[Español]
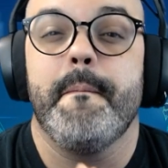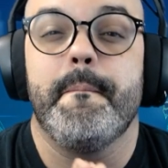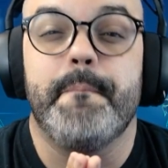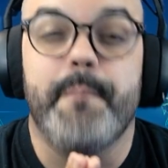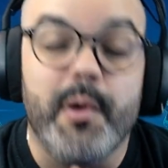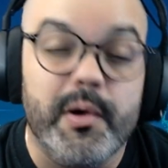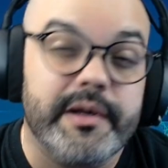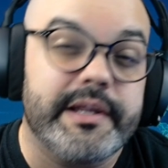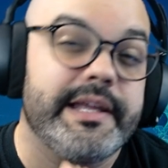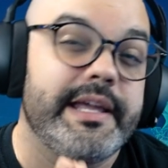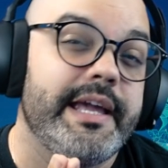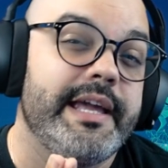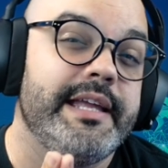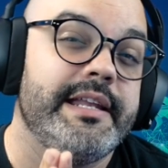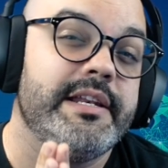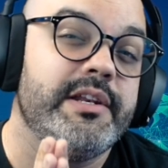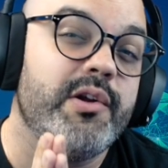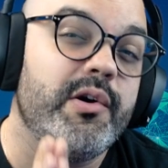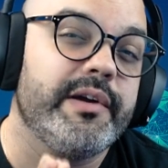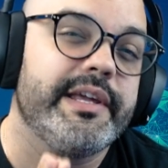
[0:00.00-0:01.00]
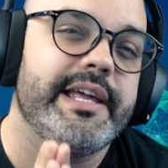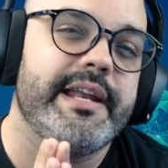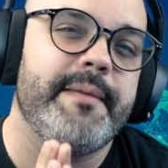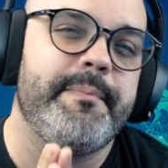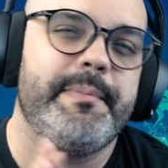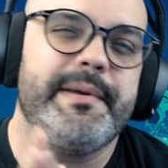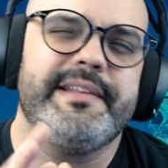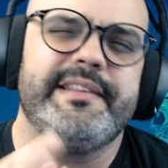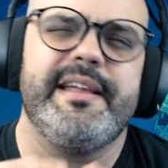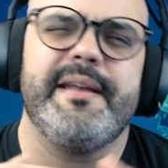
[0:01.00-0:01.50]
porque no quieres
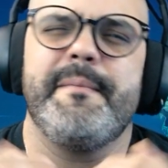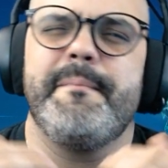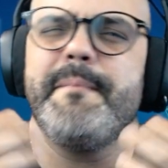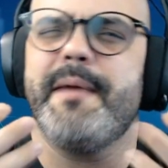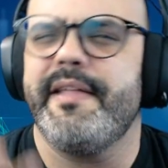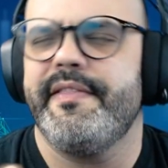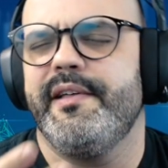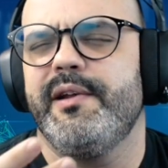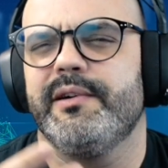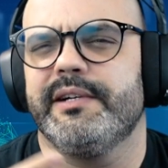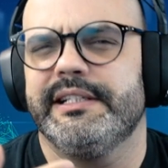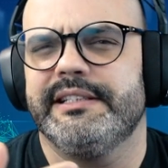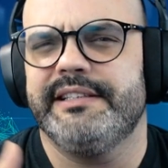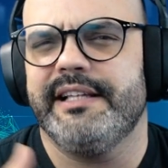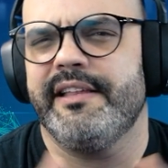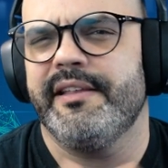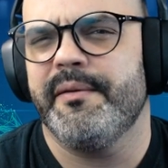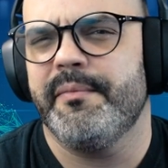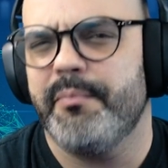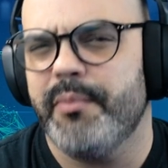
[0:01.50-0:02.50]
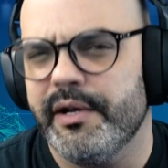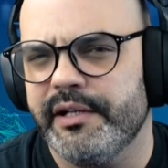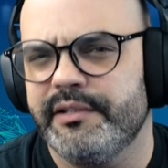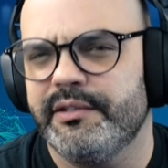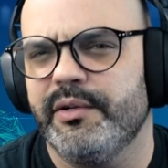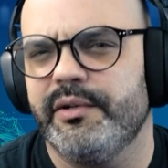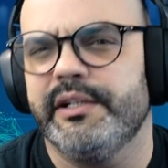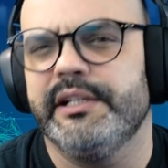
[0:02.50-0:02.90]
perder más de lo que estás dispuesto